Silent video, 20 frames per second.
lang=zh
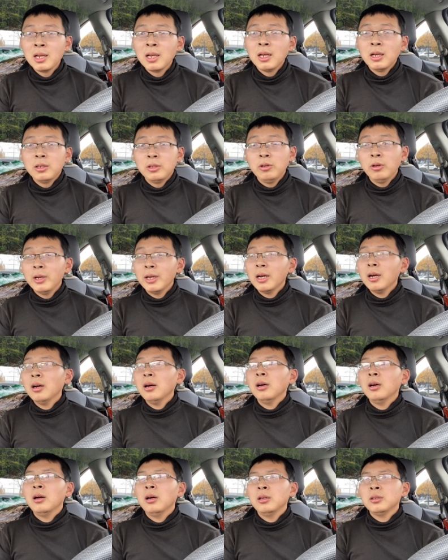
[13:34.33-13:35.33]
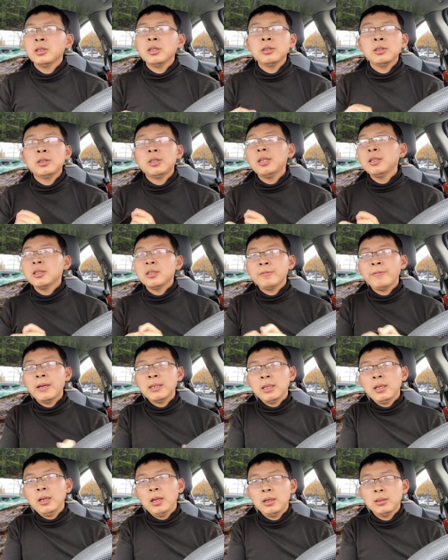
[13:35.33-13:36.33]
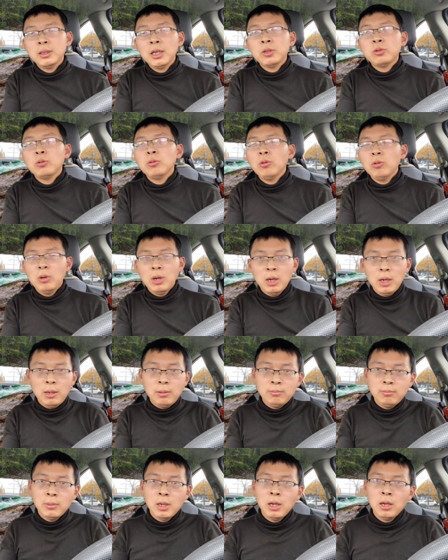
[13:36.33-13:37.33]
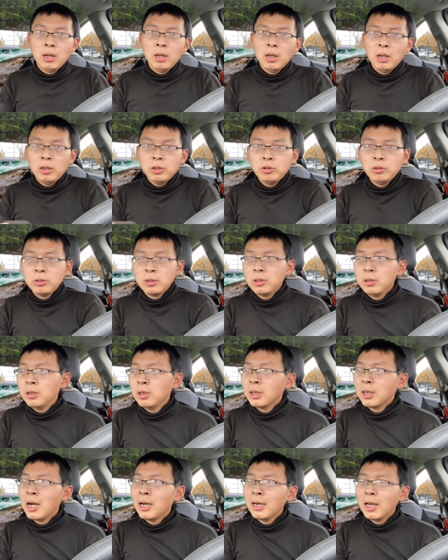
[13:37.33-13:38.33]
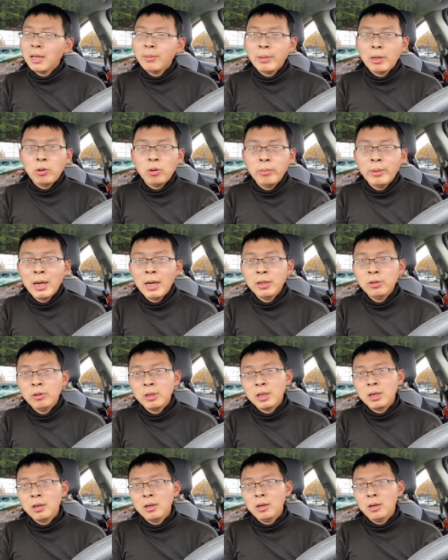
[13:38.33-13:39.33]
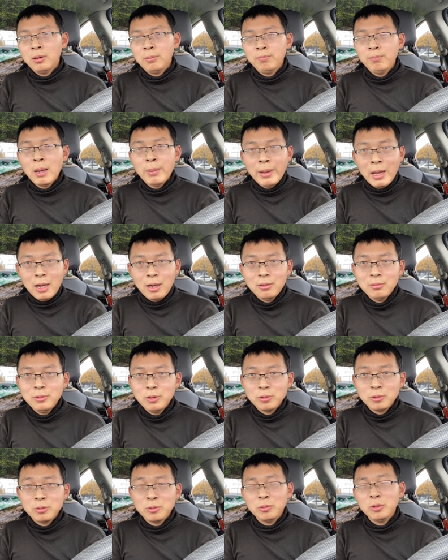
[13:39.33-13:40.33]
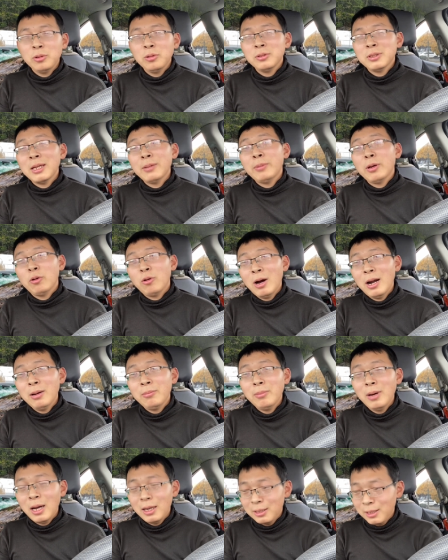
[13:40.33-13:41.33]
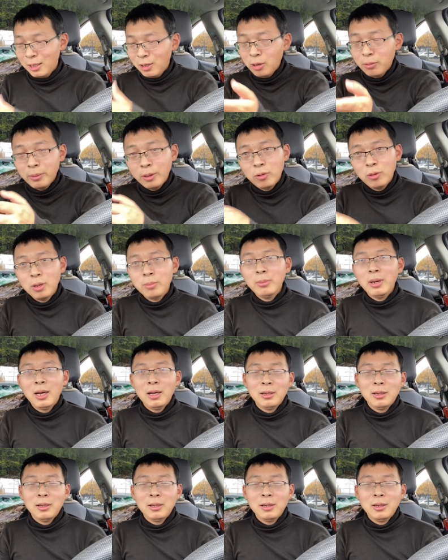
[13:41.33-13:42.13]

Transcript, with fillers: 有一个这是真实发生的，在中国啊，就是刚来美国吧，有一个爸爸就属于在美华人嘛，来到美国了嘛。